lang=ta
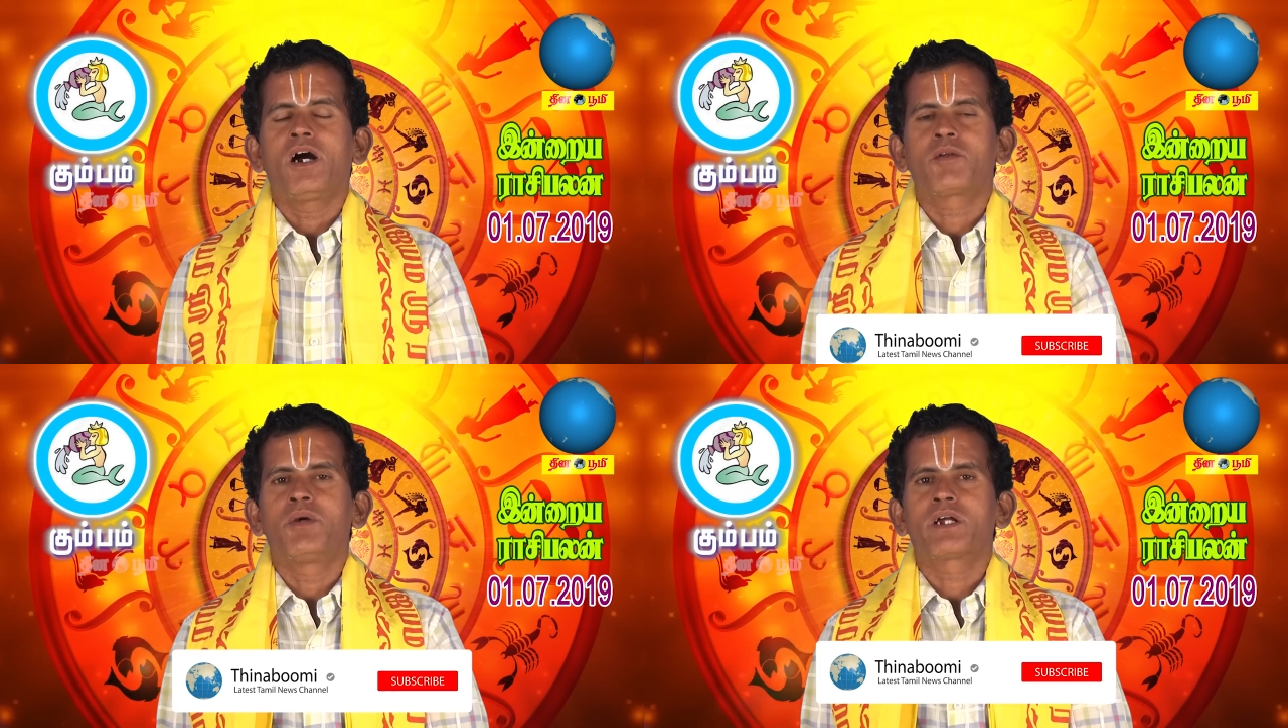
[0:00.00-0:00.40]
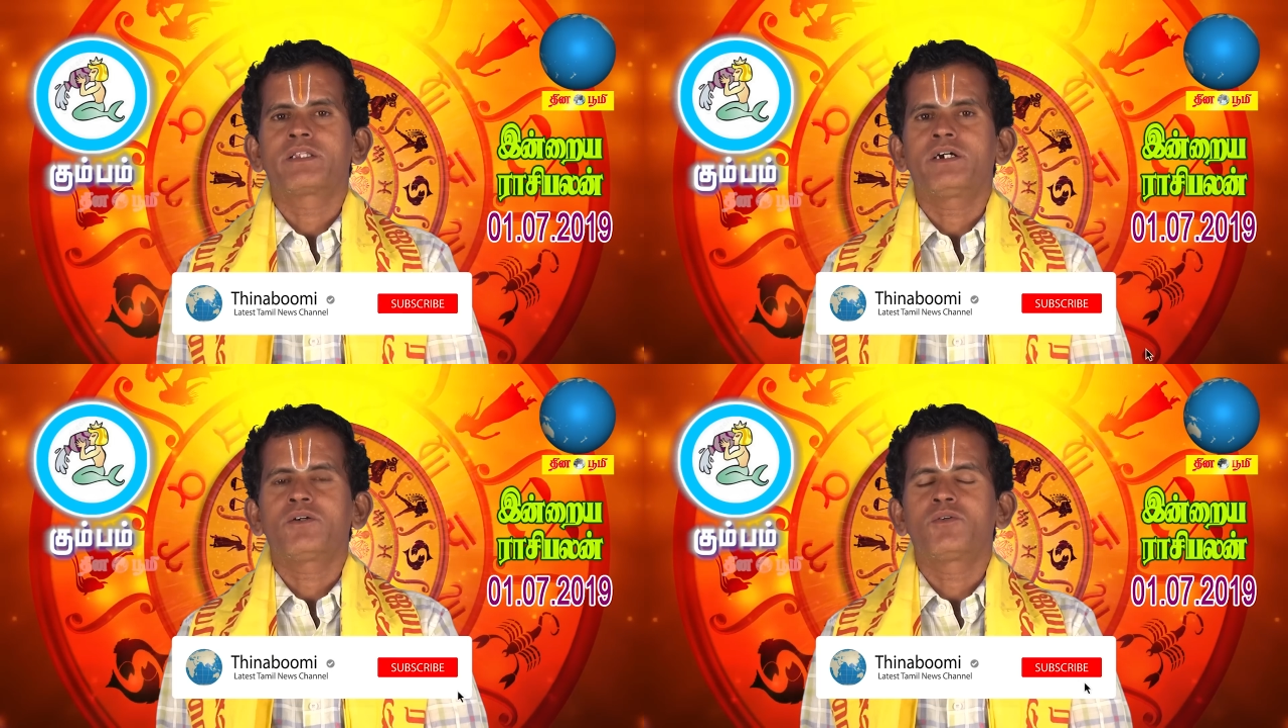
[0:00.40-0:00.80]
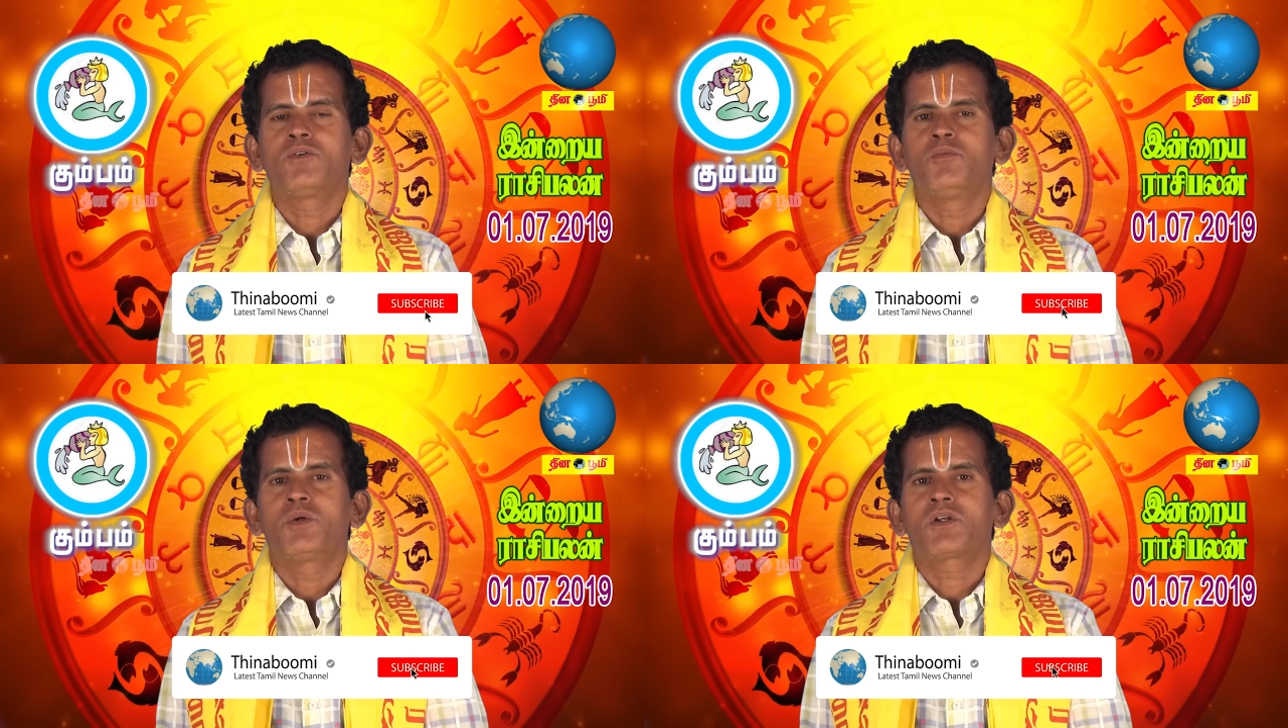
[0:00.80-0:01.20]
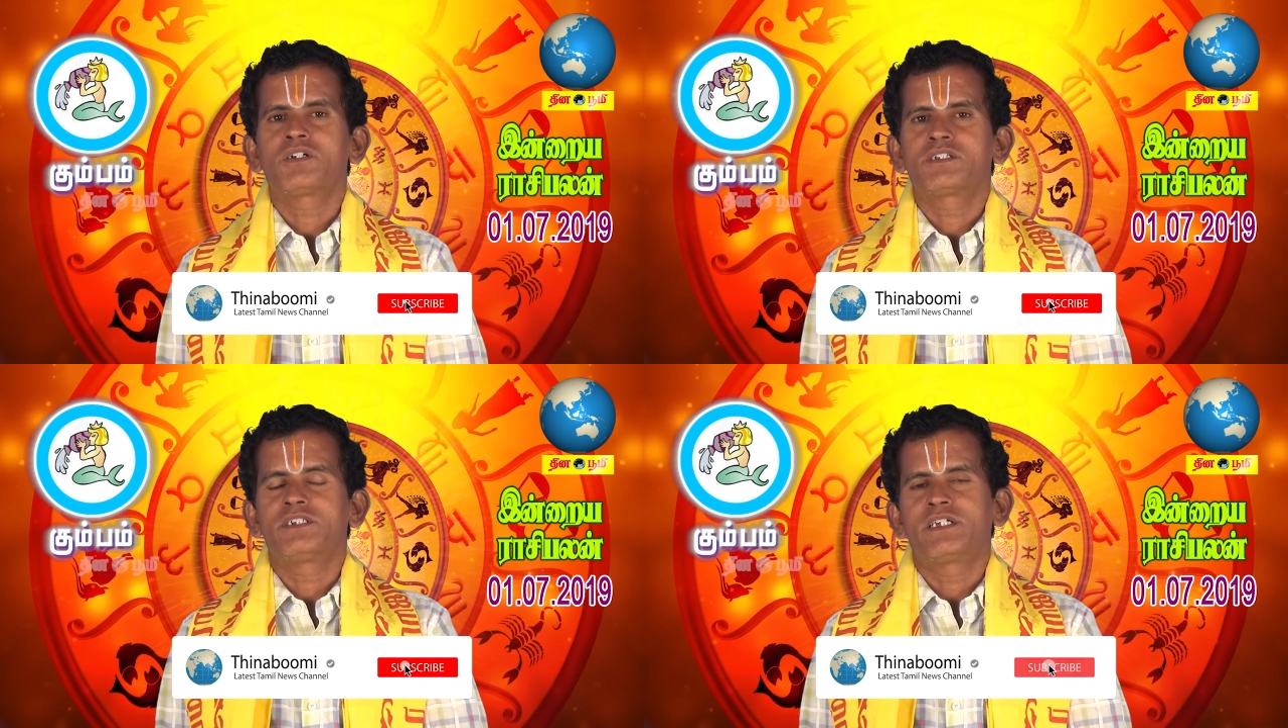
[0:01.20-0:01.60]
அன்பார்ந்த
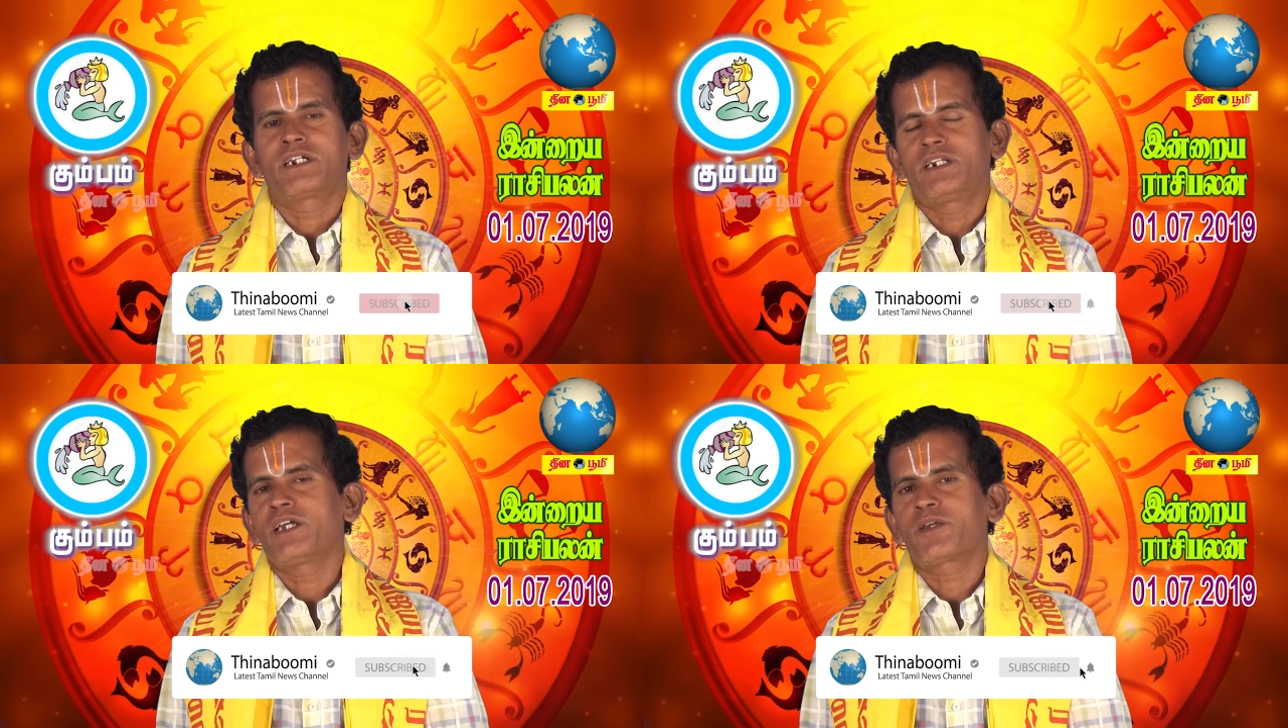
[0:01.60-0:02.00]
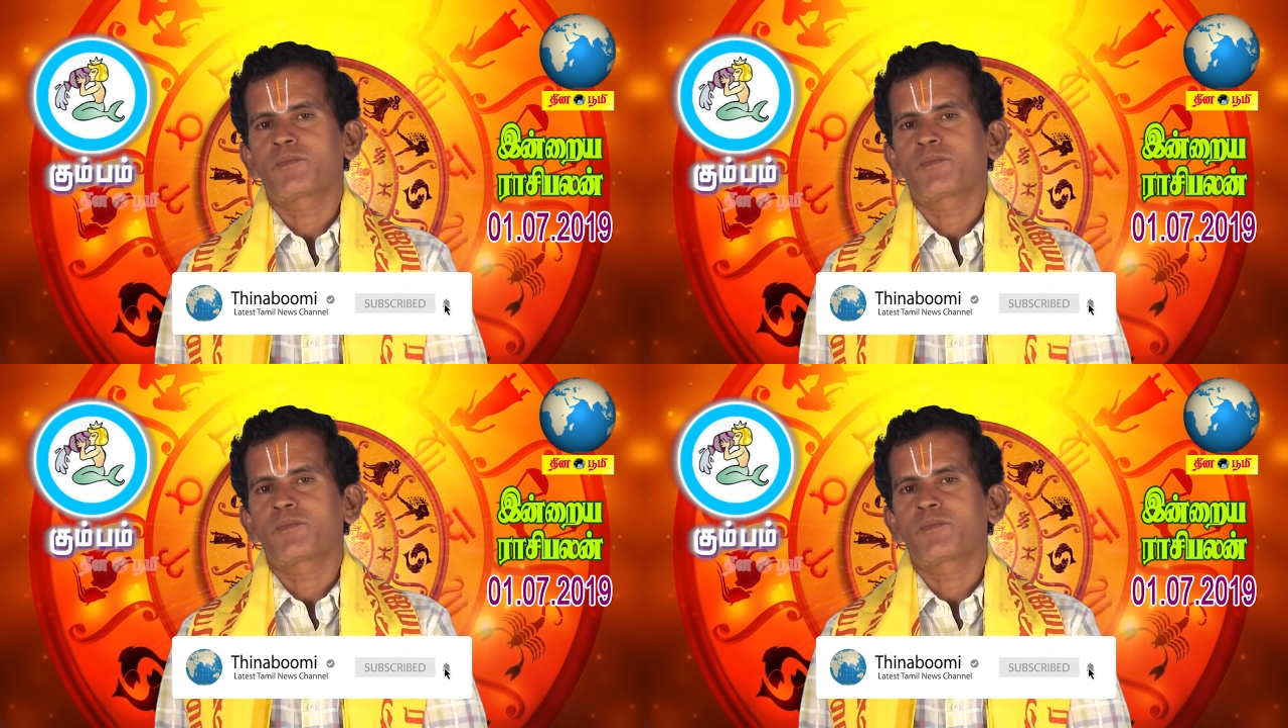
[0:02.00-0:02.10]
கும்பராசி நேர்களே